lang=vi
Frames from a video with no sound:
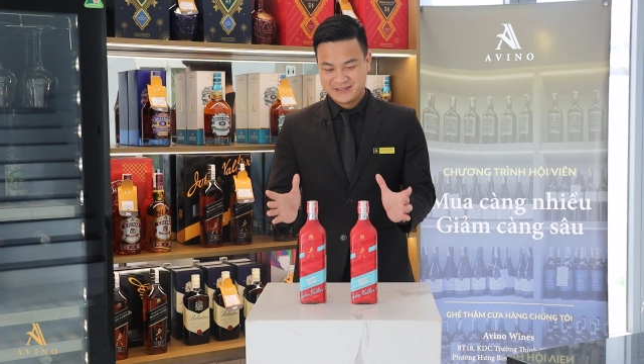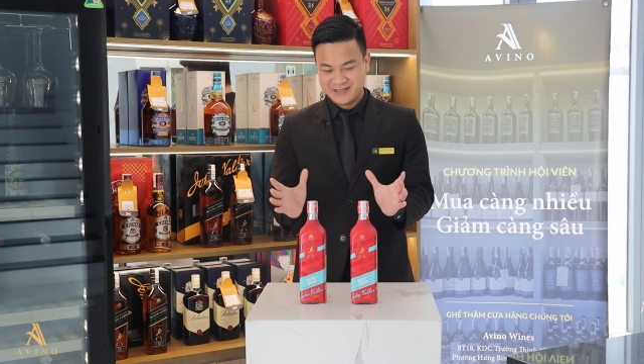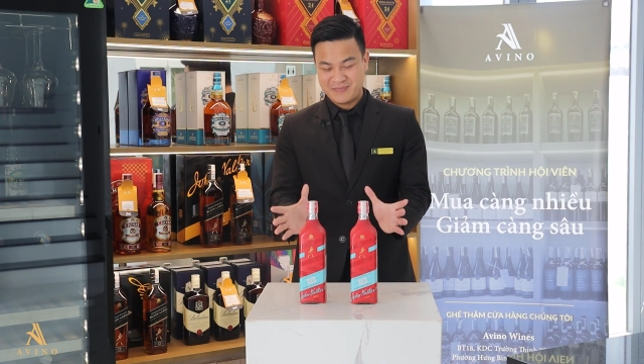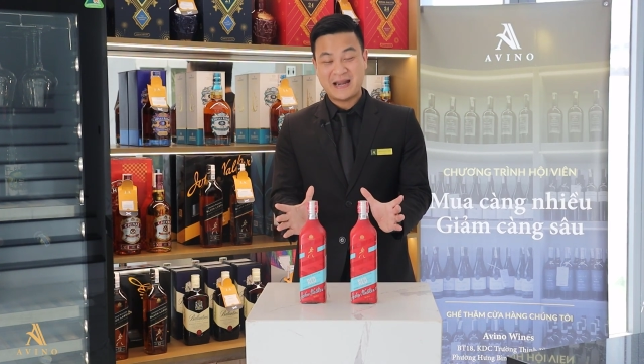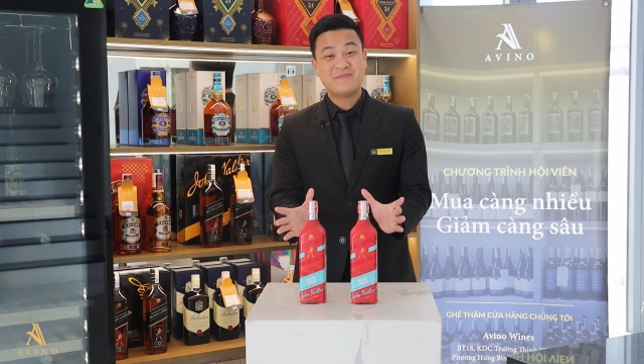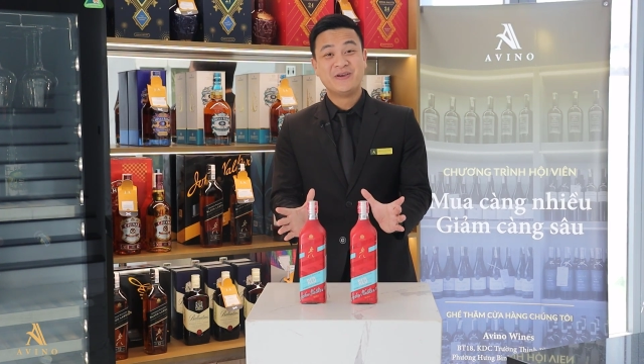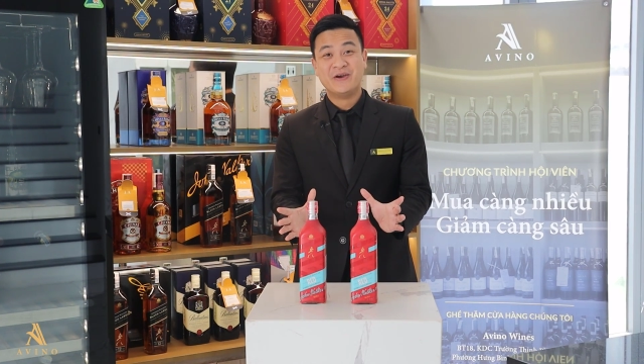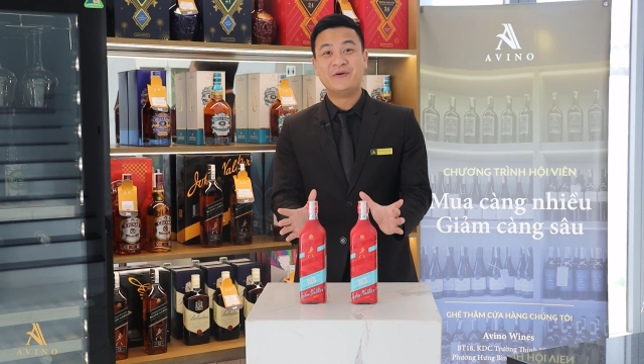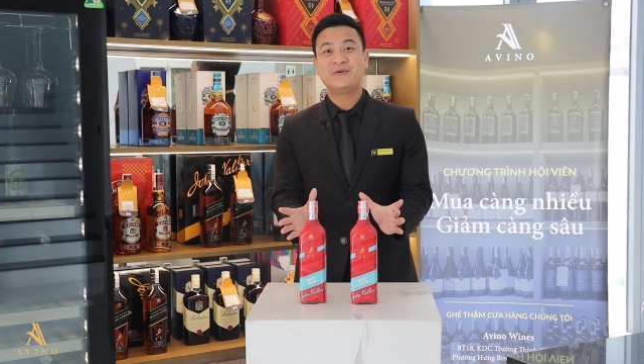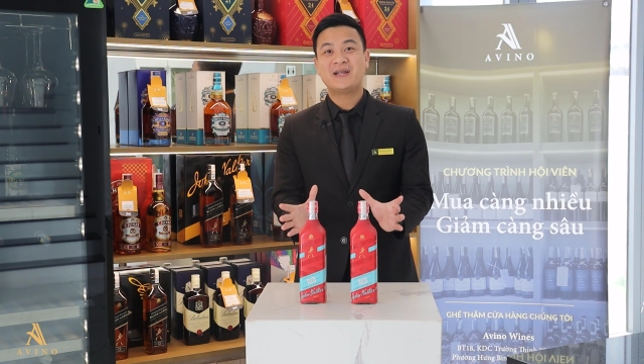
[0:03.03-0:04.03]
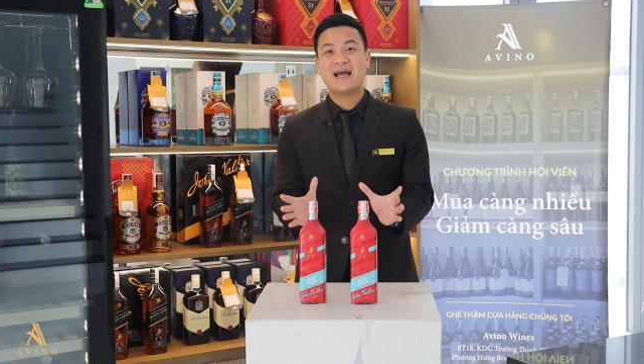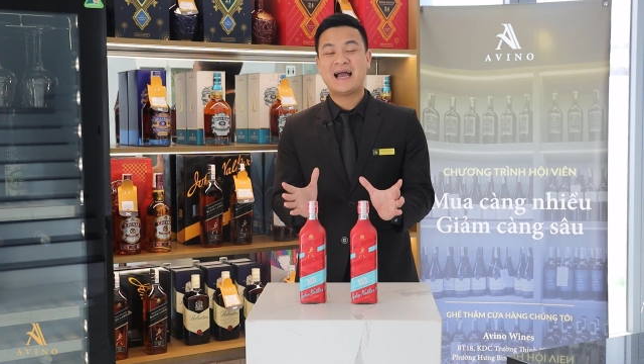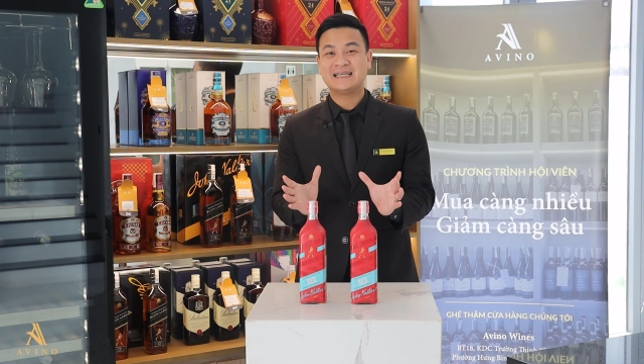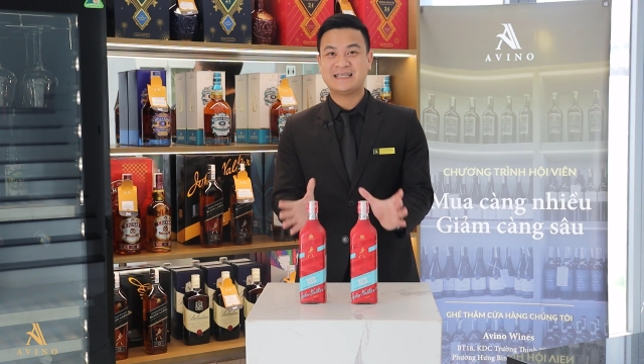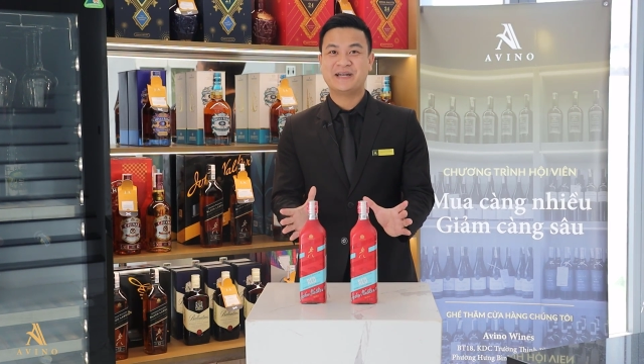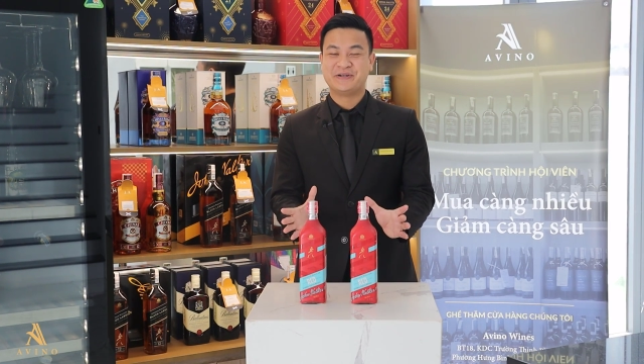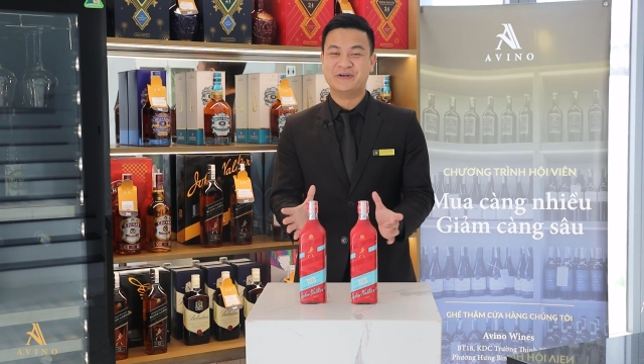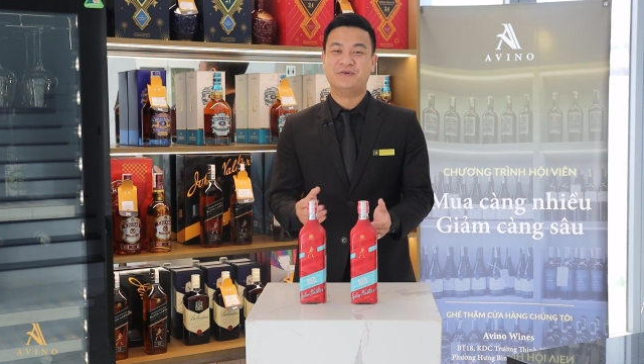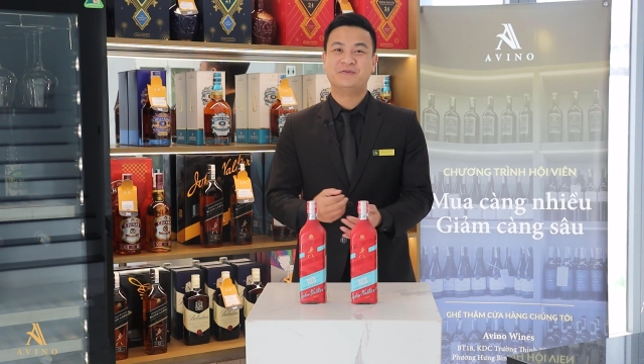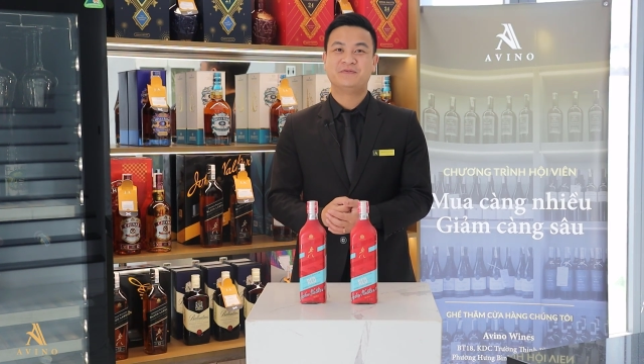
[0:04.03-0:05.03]
Trước mặt em Hiếu là hai chai
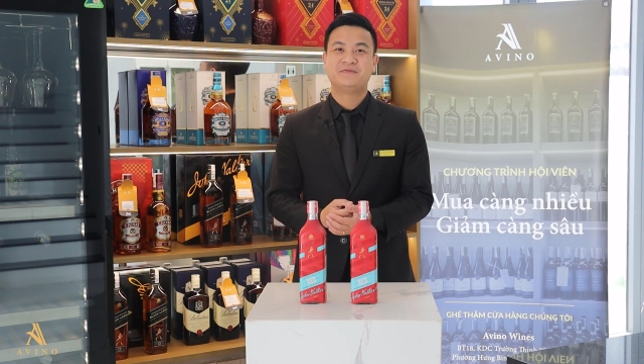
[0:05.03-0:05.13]
rượu